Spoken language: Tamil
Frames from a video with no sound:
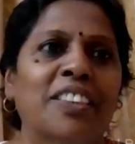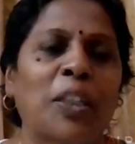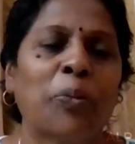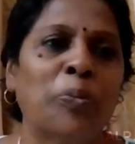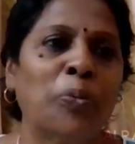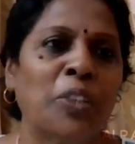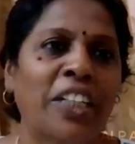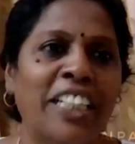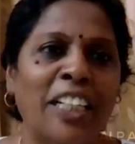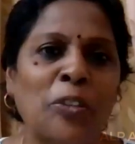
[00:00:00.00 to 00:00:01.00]
சார்
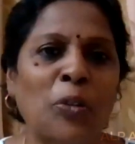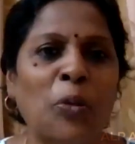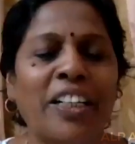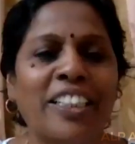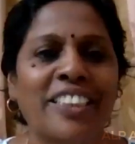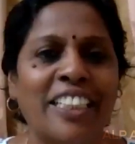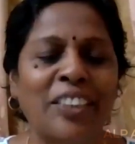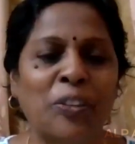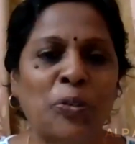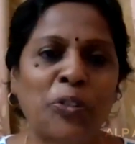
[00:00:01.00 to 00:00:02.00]
முன்னாடிலாம் சொல்லுவாங்க த
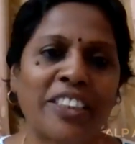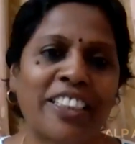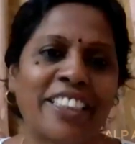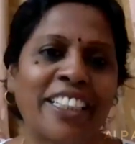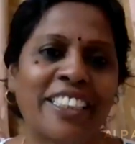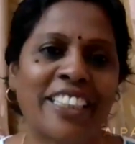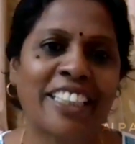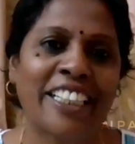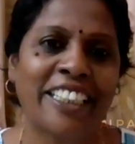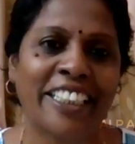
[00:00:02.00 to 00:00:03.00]
சுவிட்சை தட்டினா
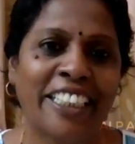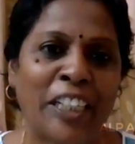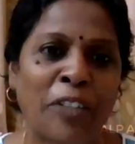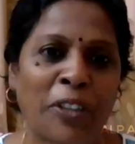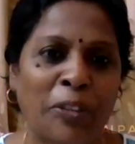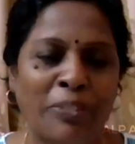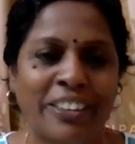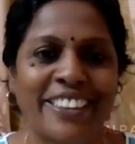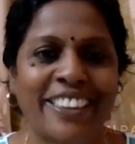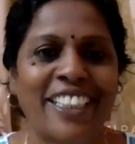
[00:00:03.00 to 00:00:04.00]
தட்டில் ரெண்டு இட்லி வரும்
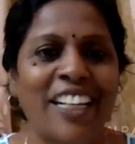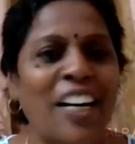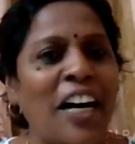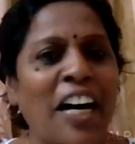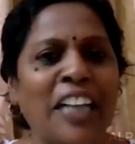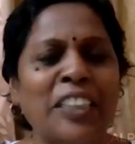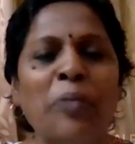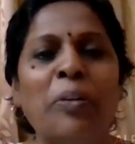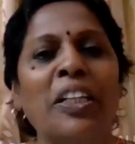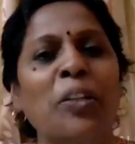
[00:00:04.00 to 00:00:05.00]
அந்த
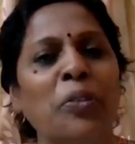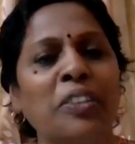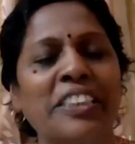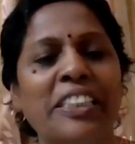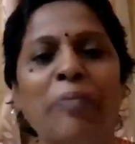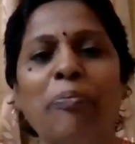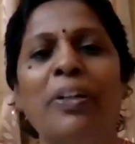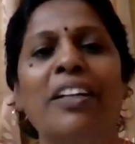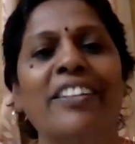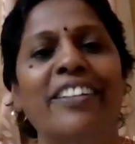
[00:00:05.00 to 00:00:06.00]
மாதிரி தான் ஒரு
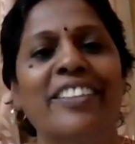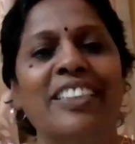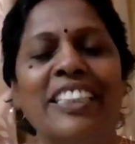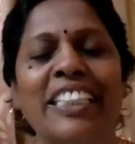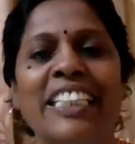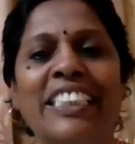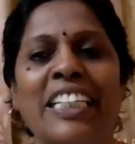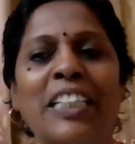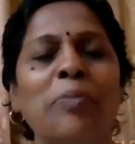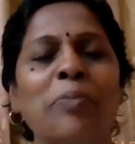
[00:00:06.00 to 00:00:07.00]
சிம்பிள் நீங்கள்
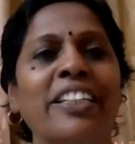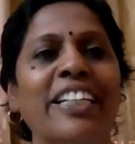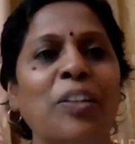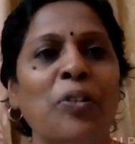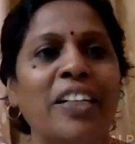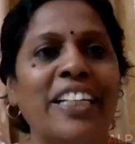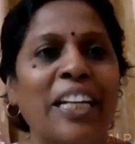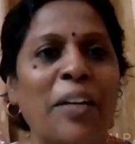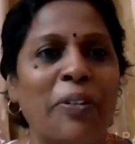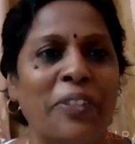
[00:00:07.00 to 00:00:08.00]
டக்குன்னு பண்ணுங்க உங்களுக்கு
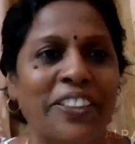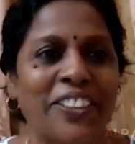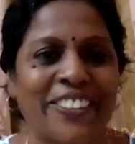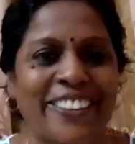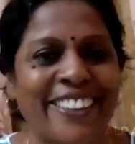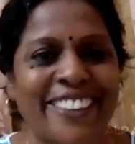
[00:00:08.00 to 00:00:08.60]
எல்லாமே வந்துடும்